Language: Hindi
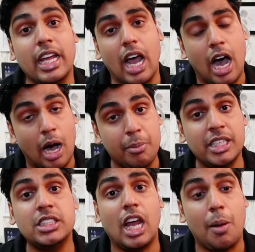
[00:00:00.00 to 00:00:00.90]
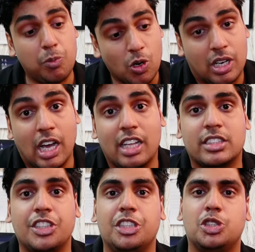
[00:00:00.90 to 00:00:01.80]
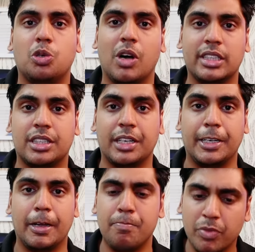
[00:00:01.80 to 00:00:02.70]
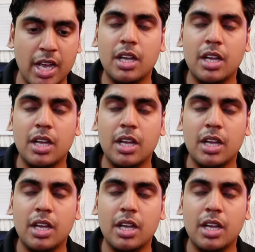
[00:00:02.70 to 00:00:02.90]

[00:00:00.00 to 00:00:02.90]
कि हमेशा आपको गलत से ही शुरुआत करनी है